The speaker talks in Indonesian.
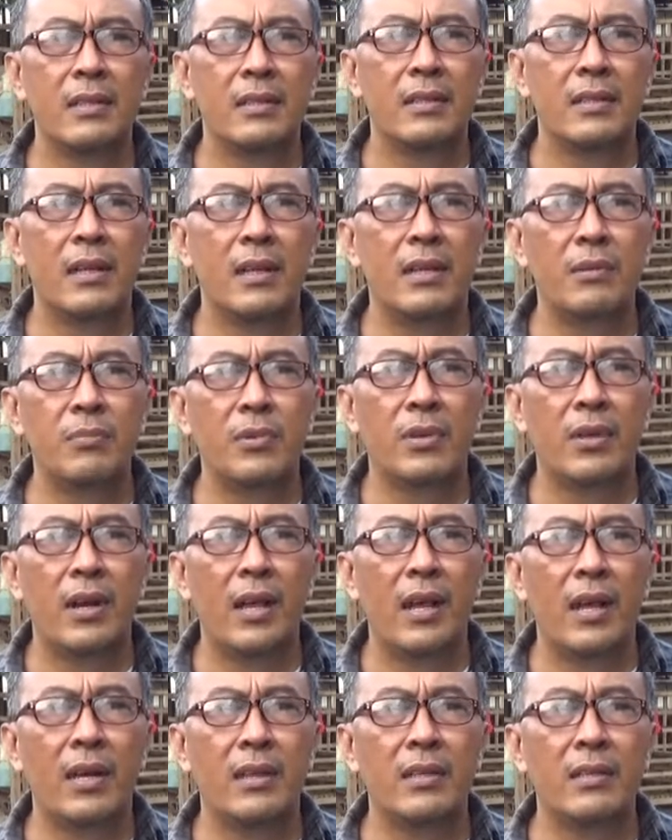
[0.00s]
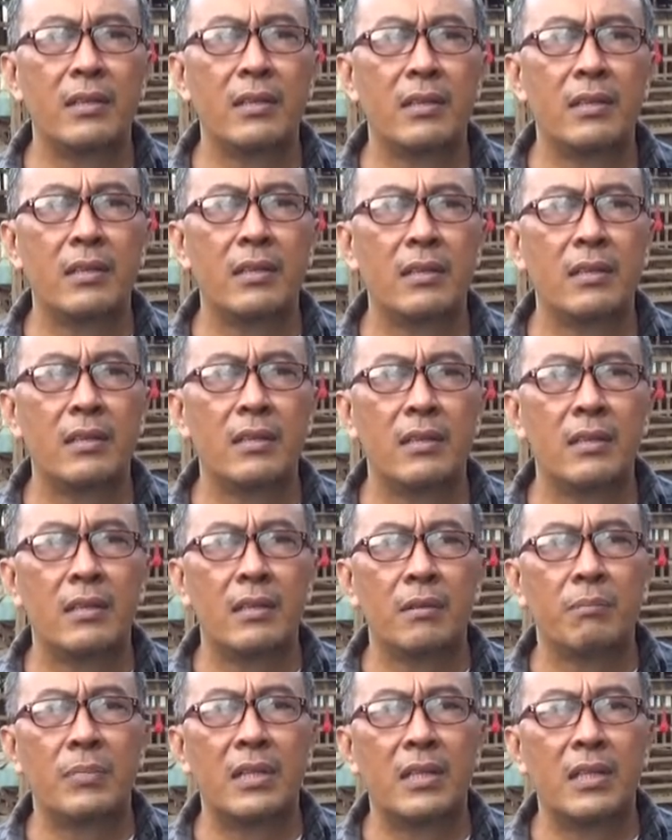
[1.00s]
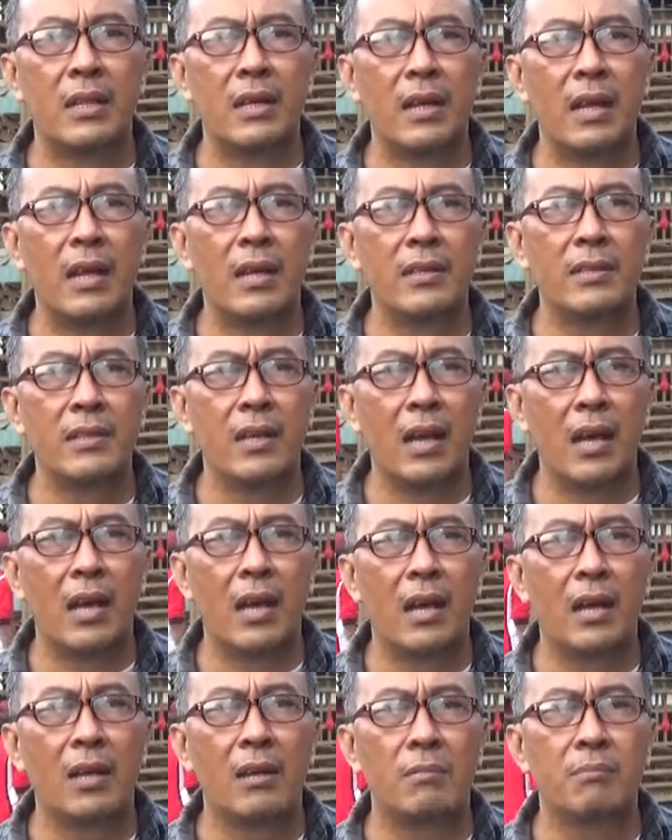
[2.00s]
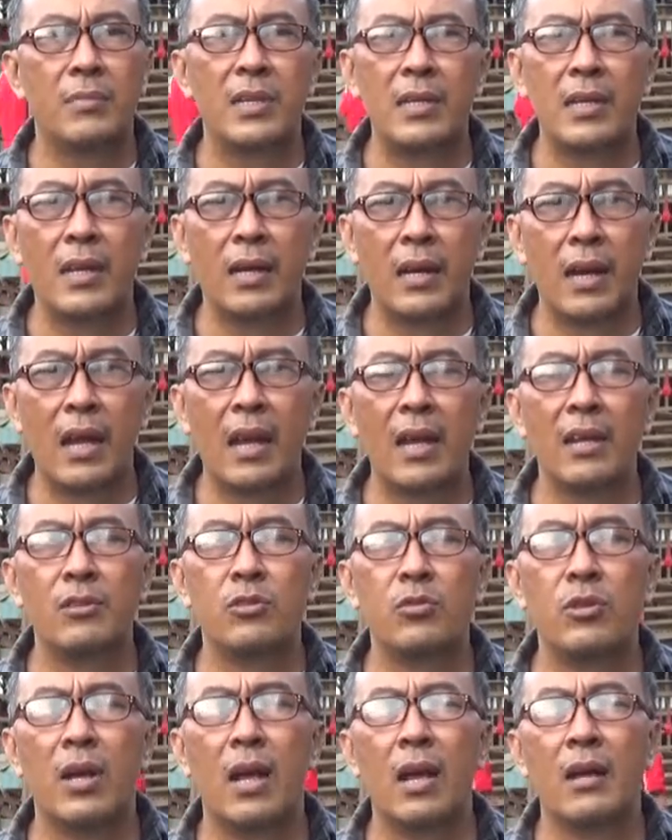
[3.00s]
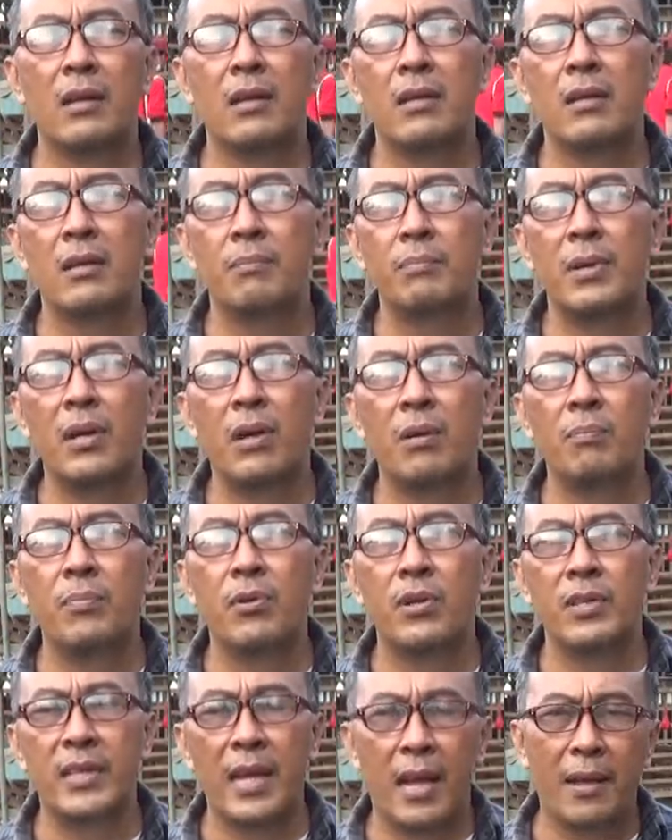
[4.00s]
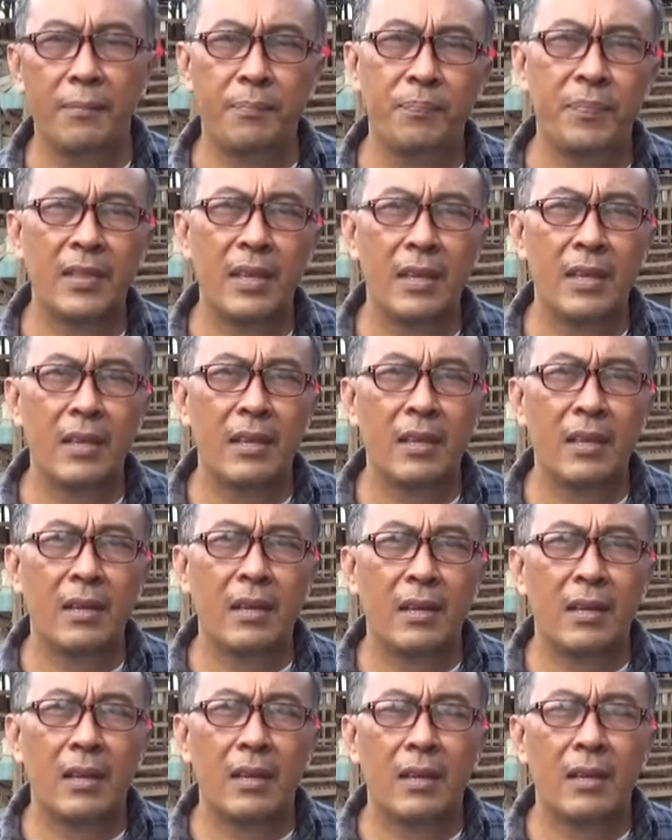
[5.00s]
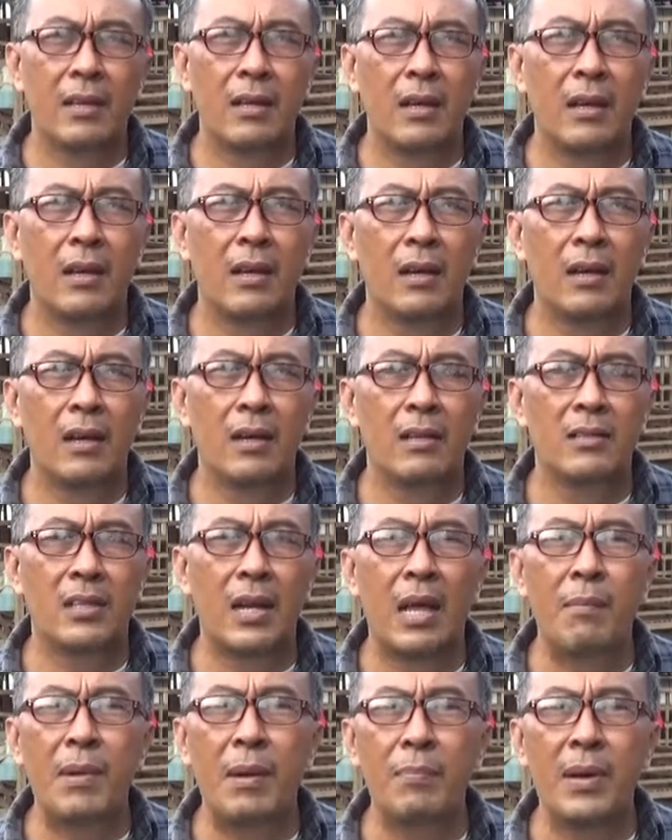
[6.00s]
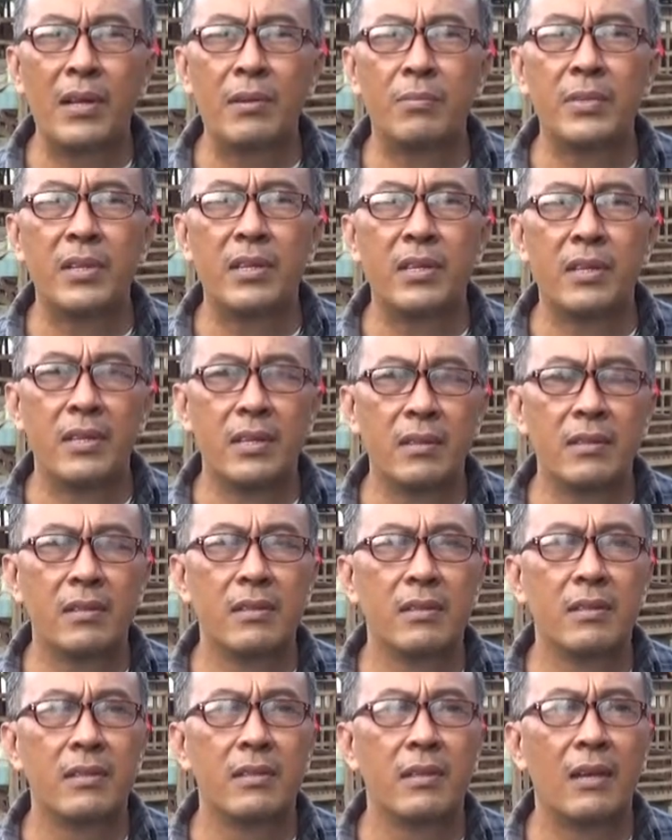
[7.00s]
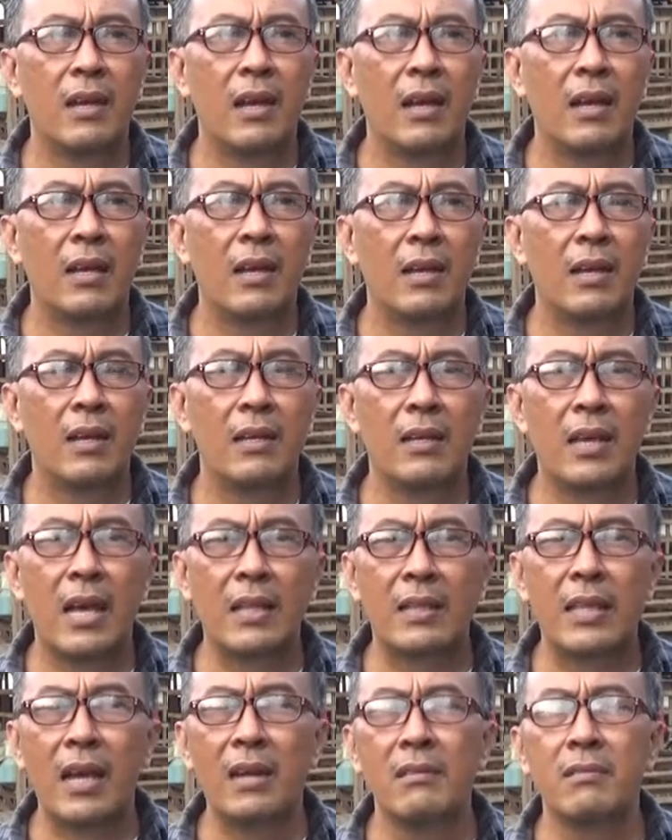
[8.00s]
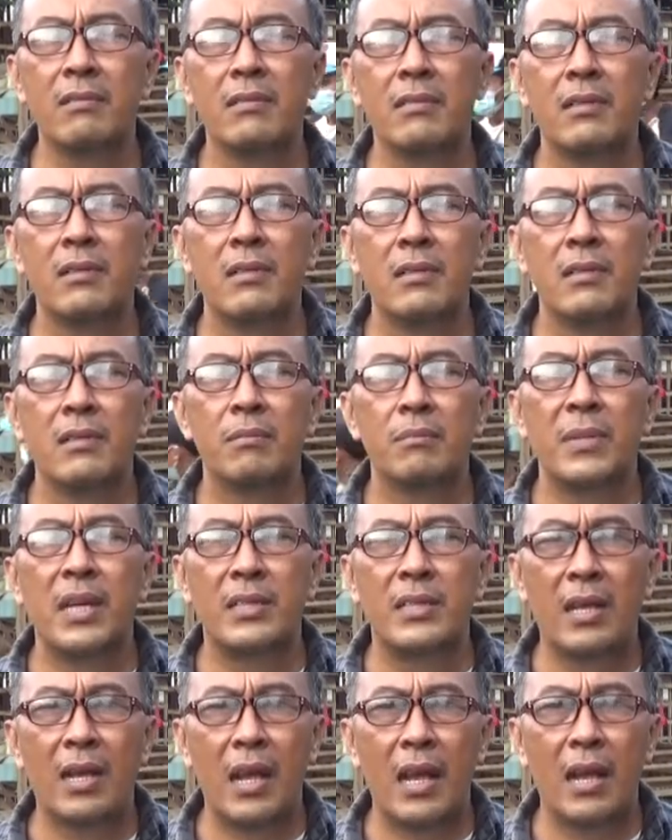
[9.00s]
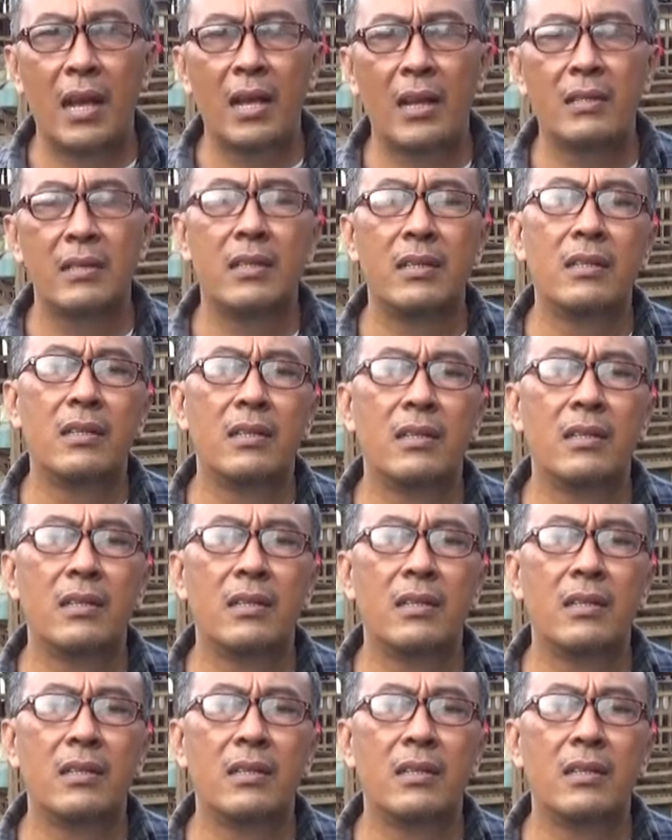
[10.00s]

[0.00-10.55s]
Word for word: dari mulai peternak yang menernak juga ke pengepulnya. Eh, selama pandemi ini, kegiatan masyarakat di